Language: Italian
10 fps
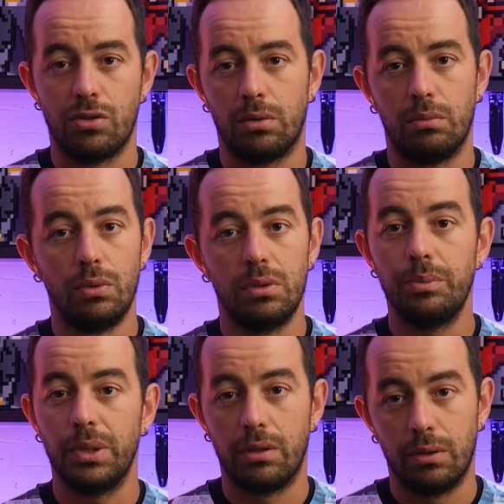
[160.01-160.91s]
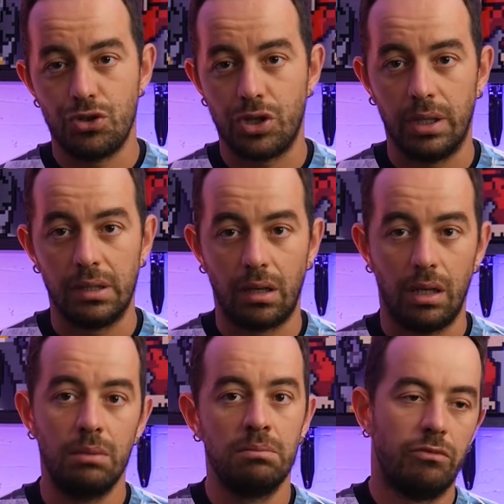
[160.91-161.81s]
sono molti piccoli
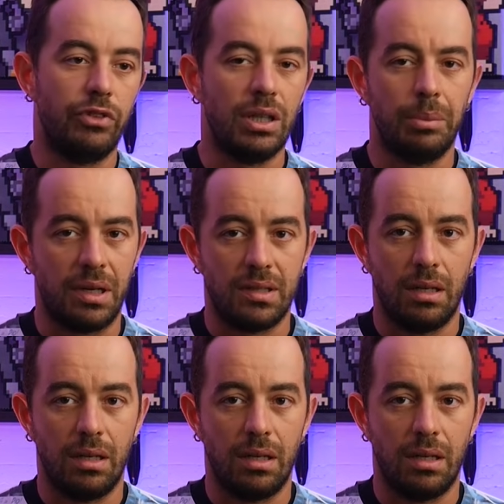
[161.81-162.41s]
centri vedi per